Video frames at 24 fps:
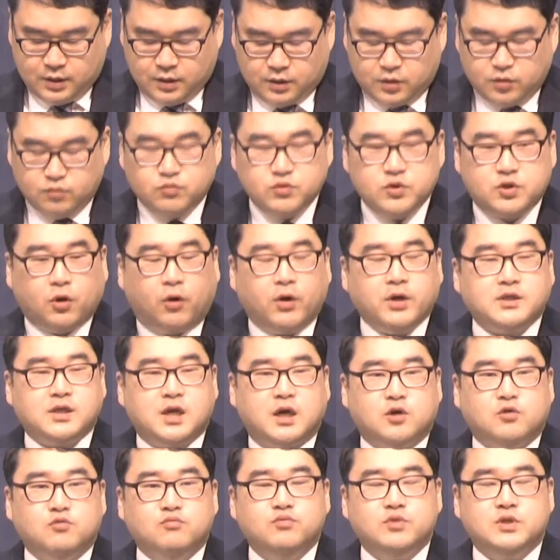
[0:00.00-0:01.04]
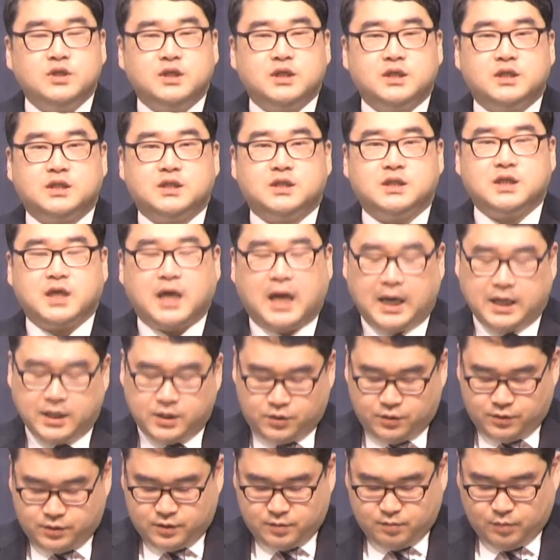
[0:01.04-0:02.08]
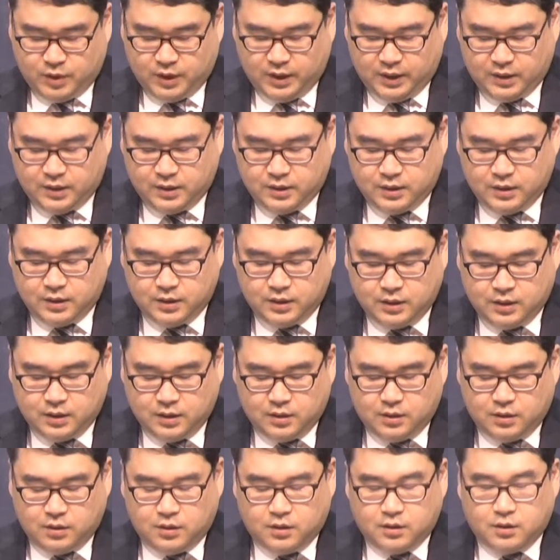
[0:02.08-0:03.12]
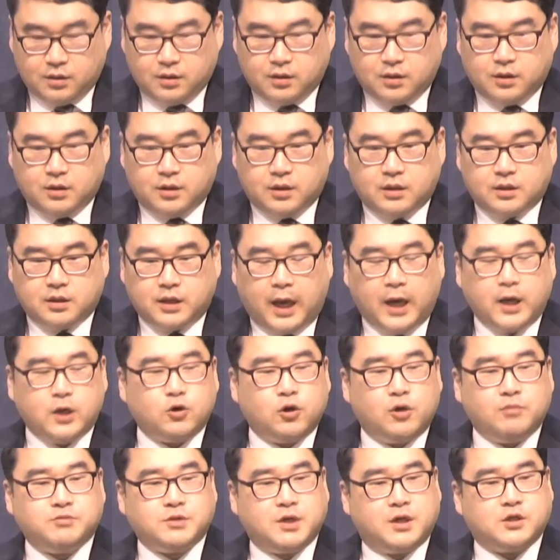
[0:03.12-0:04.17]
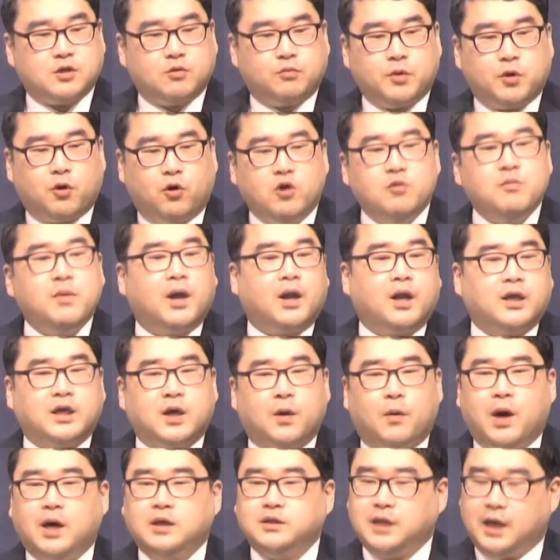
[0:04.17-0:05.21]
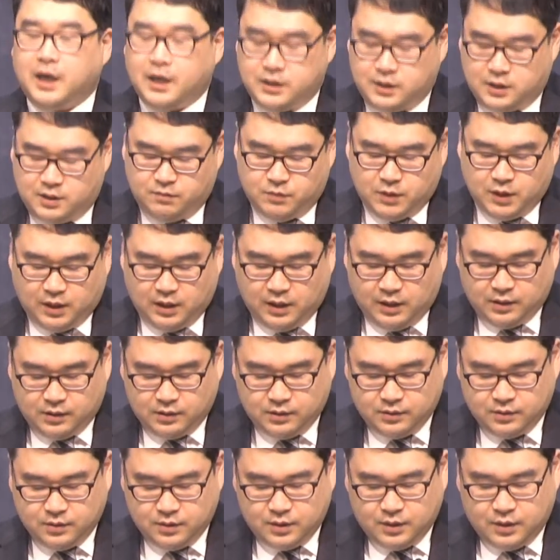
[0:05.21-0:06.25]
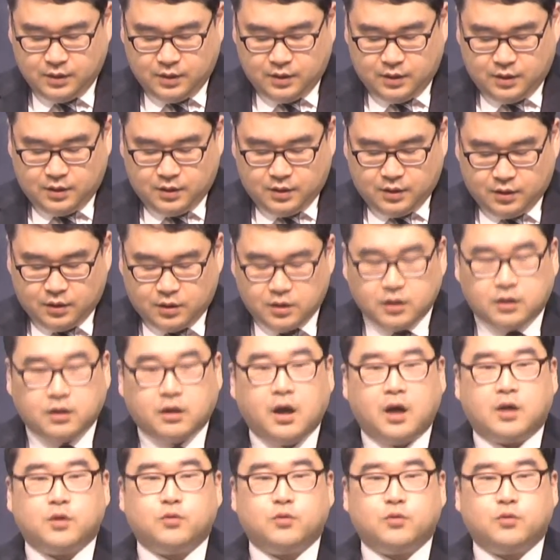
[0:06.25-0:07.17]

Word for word: 음, 더 이상 움직이시지 않으셨습니다. 야이로 입장에서 보면 얼마나 이게 황당한 일입니까? 극과